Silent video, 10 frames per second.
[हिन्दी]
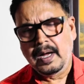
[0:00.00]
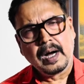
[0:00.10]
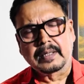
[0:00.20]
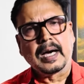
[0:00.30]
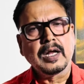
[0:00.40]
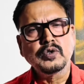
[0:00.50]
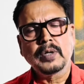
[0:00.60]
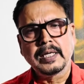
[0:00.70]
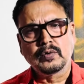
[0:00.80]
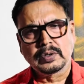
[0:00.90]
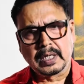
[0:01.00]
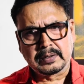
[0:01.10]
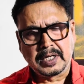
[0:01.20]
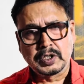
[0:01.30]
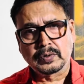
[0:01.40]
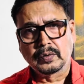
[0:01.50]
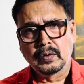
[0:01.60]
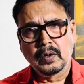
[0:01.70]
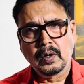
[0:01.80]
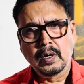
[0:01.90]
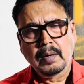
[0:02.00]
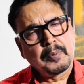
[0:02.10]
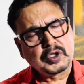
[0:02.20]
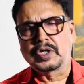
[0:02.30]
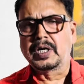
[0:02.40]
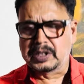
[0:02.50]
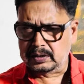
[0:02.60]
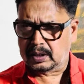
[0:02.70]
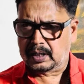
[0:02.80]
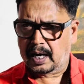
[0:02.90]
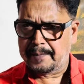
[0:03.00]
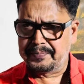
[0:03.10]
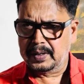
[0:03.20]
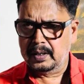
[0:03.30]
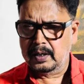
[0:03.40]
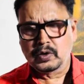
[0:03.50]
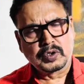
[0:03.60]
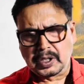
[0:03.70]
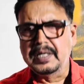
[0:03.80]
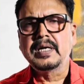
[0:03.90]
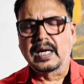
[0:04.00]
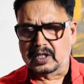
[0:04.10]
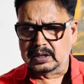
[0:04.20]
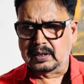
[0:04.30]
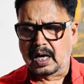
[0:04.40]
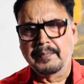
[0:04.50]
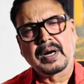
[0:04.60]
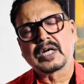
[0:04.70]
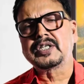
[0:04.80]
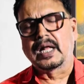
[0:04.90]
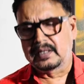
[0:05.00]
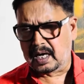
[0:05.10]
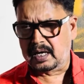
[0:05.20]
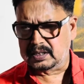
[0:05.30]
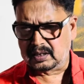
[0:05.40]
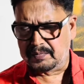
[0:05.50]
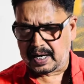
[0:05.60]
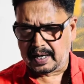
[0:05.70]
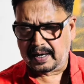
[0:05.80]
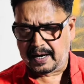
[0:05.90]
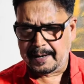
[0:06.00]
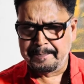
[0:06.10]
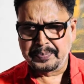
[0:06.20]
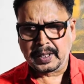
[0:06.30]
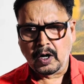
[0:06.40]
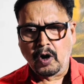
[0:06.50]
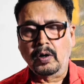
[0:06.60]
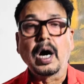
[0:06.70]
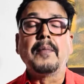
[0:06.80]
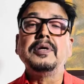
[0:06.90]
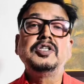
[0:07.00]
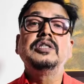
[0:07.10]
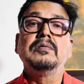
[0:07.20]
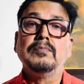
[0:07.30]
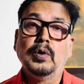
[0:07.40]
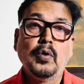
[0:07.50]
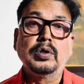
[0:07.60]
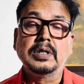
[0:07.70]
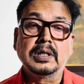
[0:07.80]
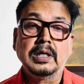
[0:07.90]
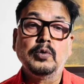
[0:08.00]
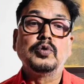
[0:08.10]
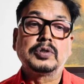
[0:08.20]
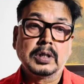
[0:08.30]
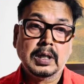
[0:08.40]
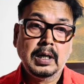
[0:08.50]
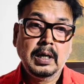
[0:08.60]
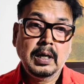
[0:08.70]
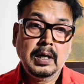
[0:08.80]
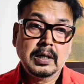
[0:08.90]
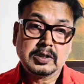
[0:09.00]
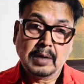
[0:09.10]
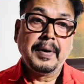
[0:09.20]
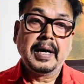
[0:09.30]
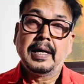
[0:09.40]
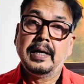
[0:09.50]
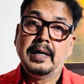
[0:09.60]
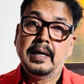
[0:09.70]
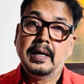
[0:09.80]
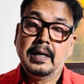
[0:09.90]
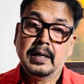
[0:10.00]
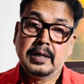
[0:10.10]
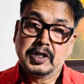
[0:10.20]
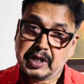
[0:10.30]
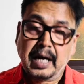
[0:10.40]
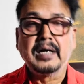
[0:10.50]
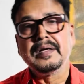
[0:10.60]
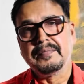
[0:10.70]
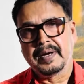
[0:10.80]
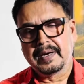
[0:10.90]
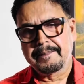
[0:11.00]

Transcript: 18 जुलाई 2023 को पुष्य नक्षत्र था जो शनि का नक्षत्र है बड़ा शानदार नक्षत्र माना गया है और अभिजीत मुहूर्त की उस समय सारणी में